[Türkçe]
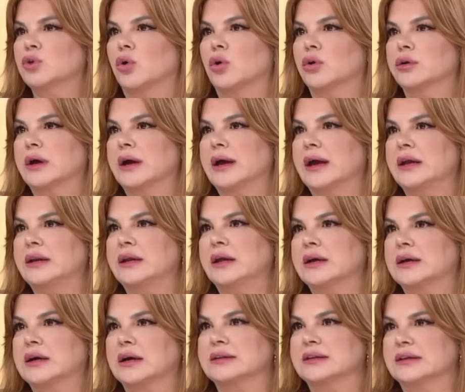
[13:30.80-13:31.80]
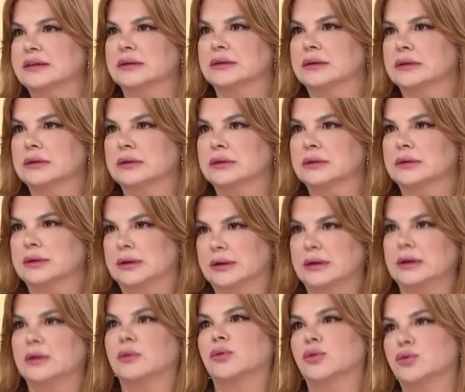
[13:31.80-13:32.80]
ona en iyi kadın hani
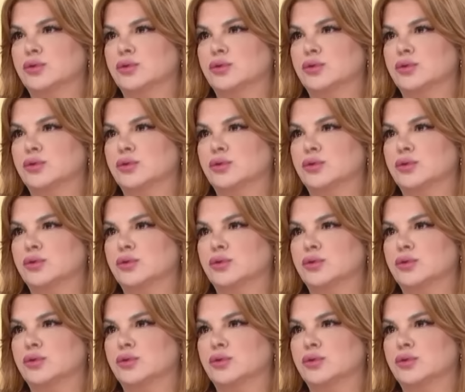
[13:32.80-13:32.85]
oyuncu hani,